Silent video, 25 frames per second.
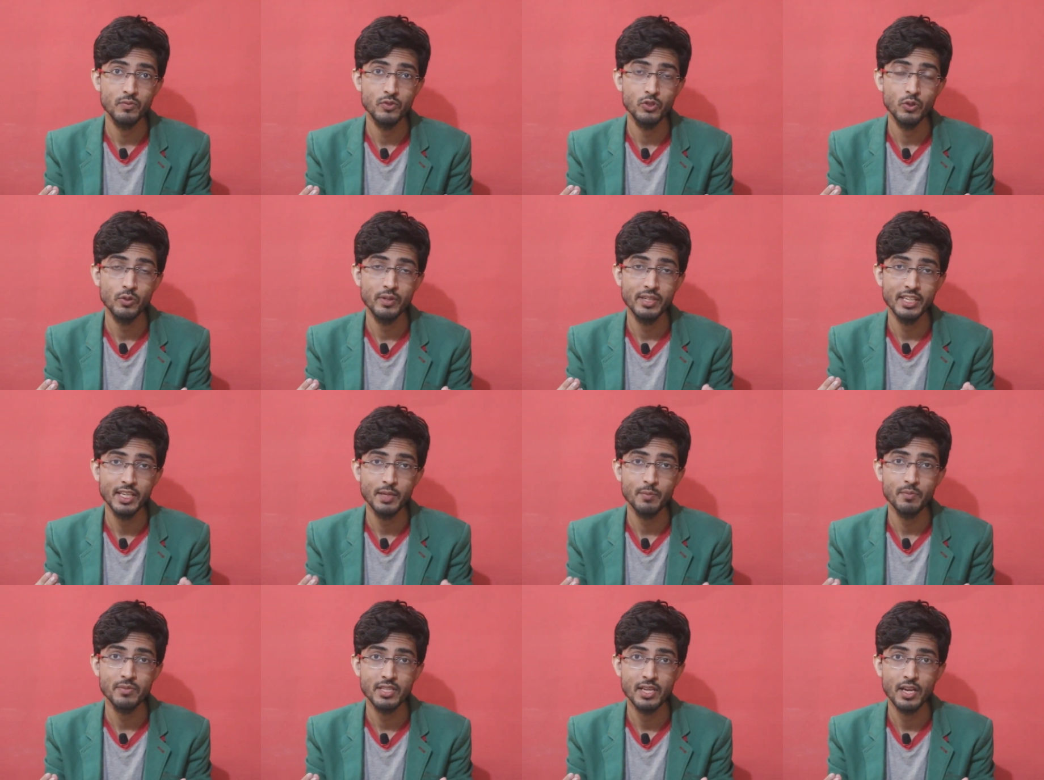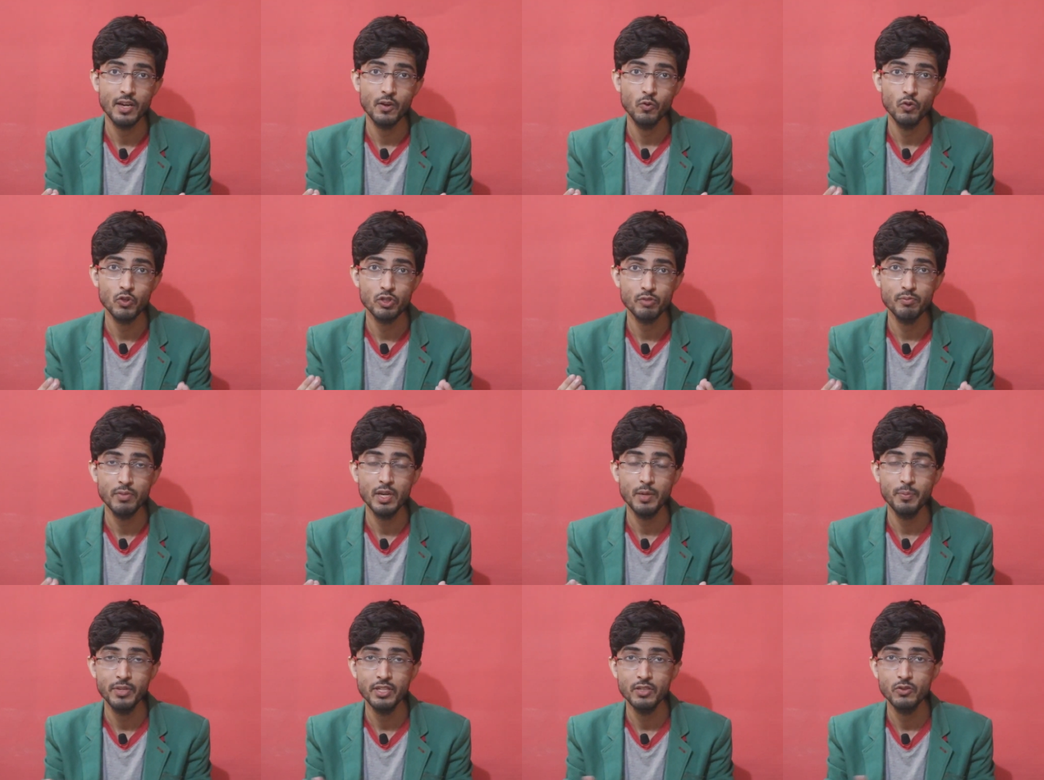जो टीम्स हैं
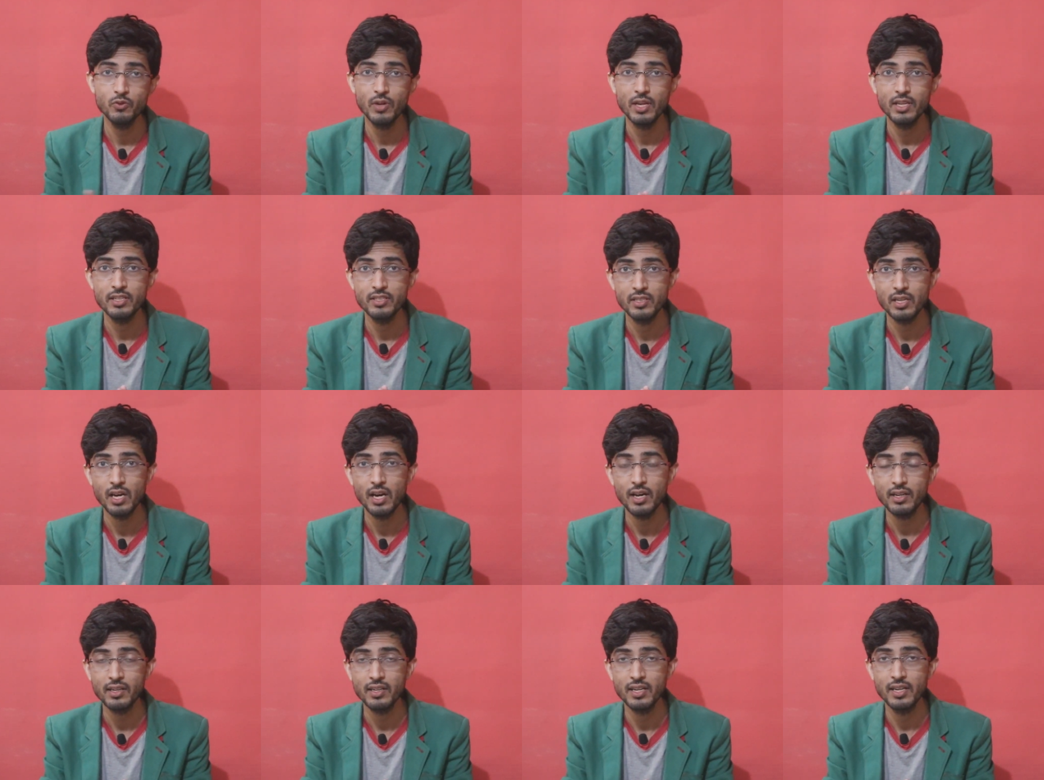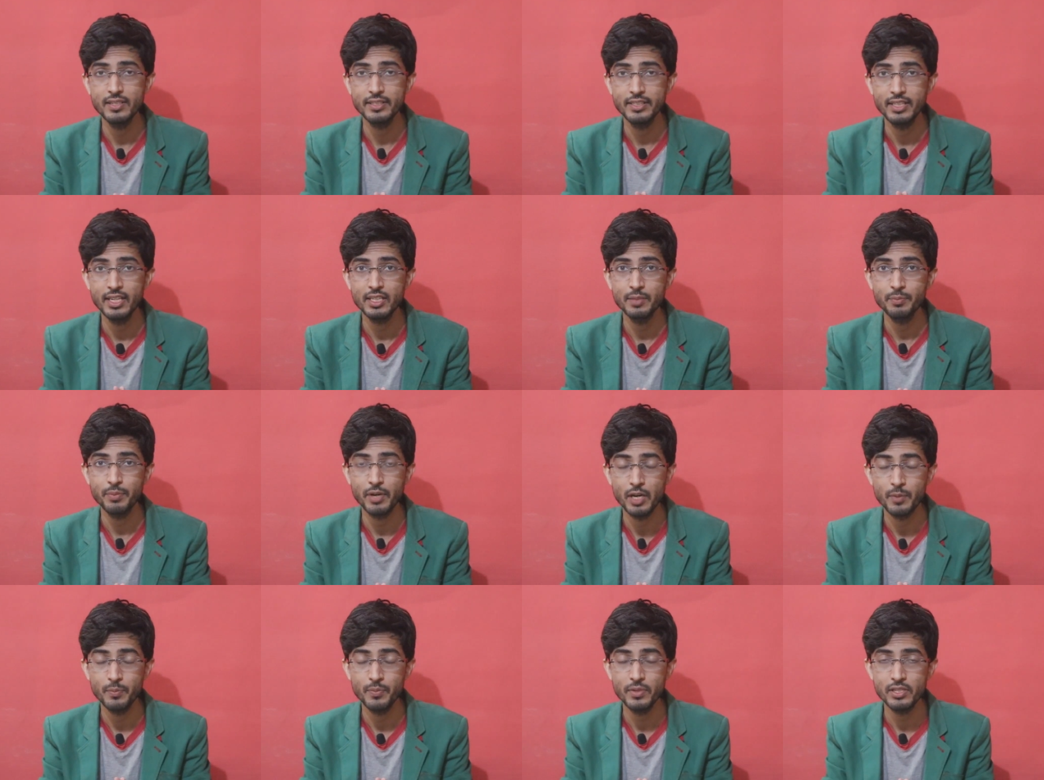उसमें भी जो है चार घटिया
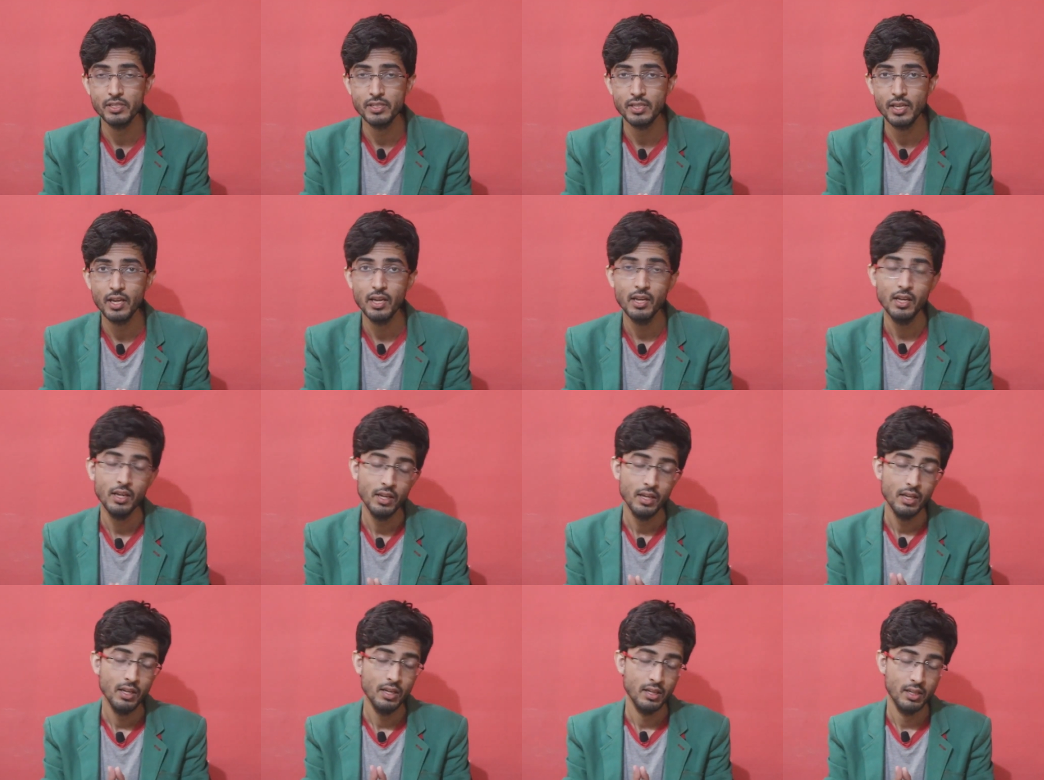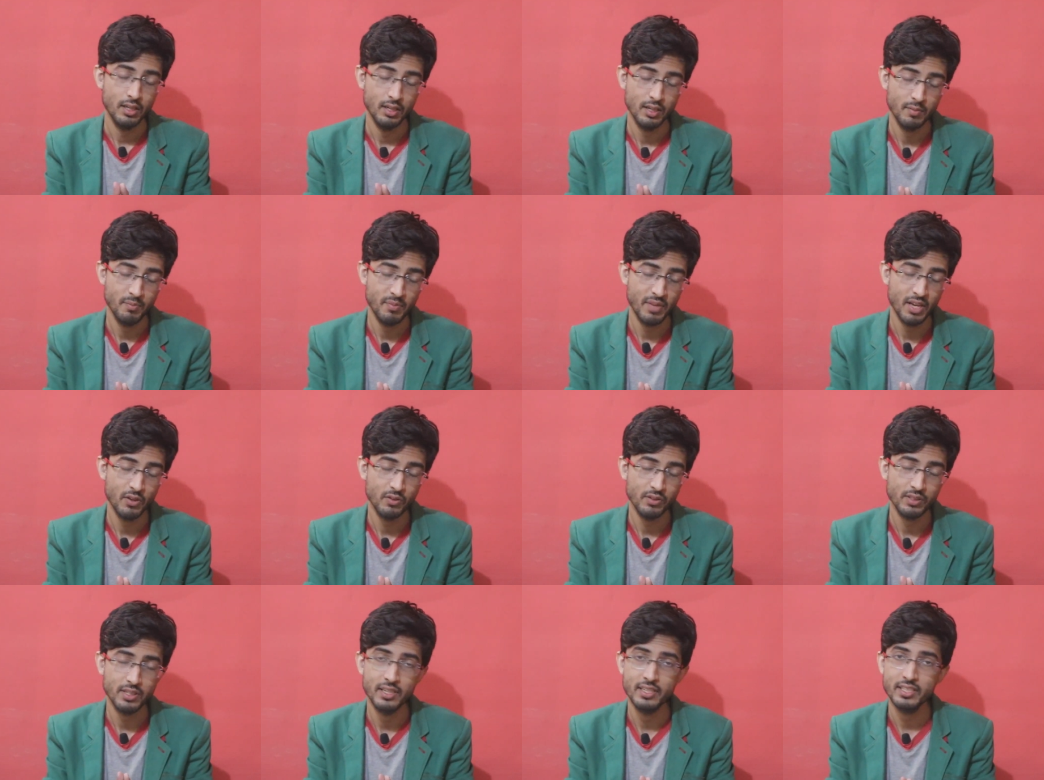डिपार्टमेंट्स हैं
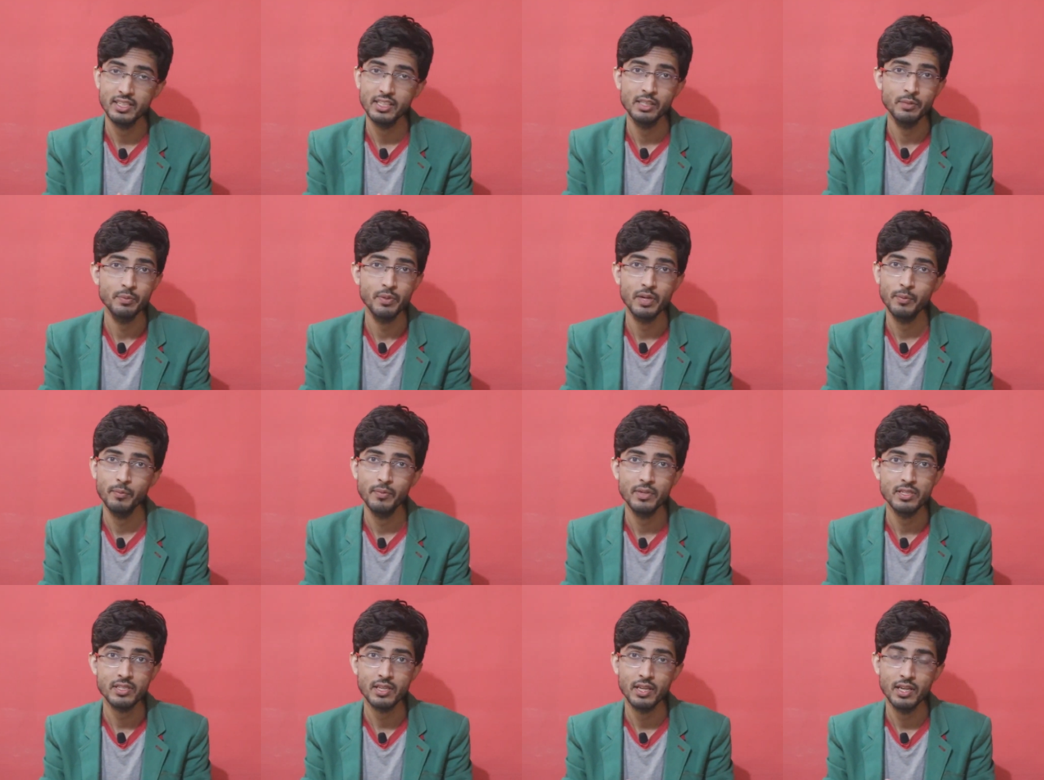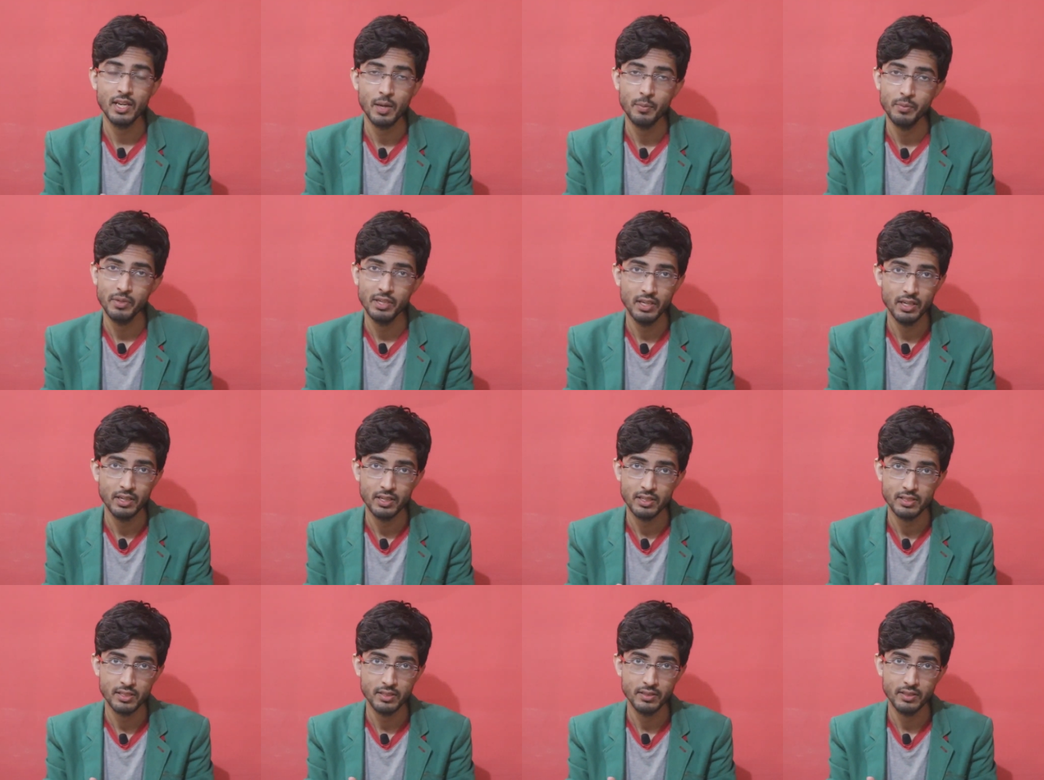मैं उन घटिया डिपार्टमेंट्स का नाम नहीं
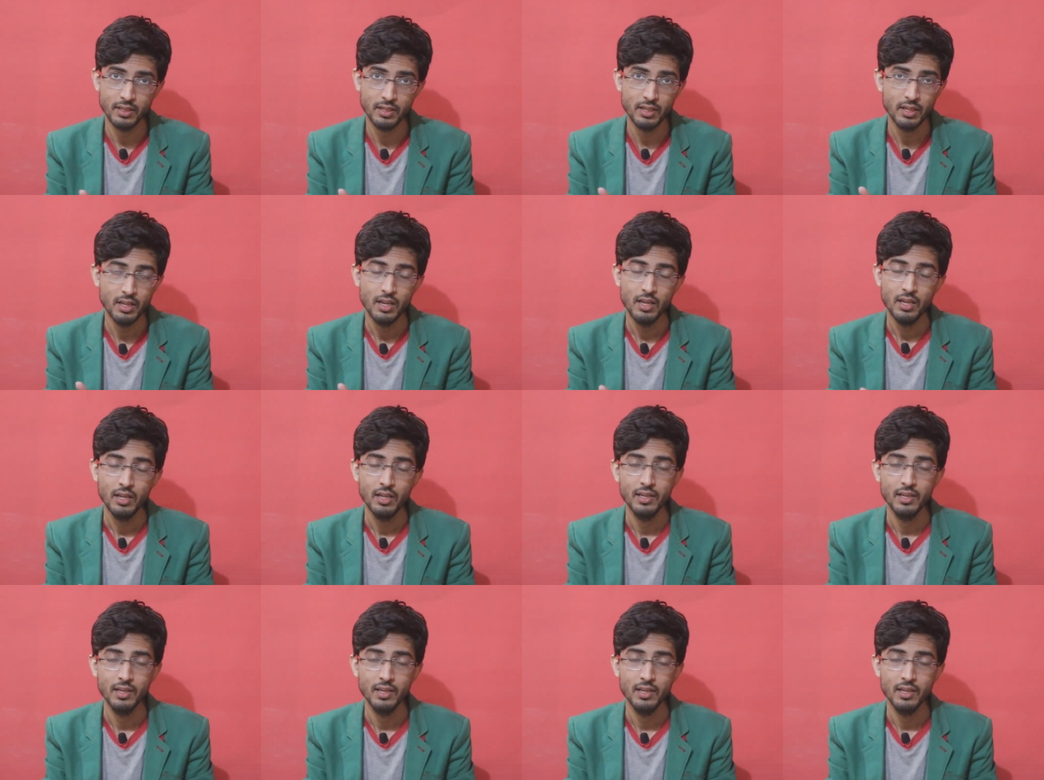लेना चाहता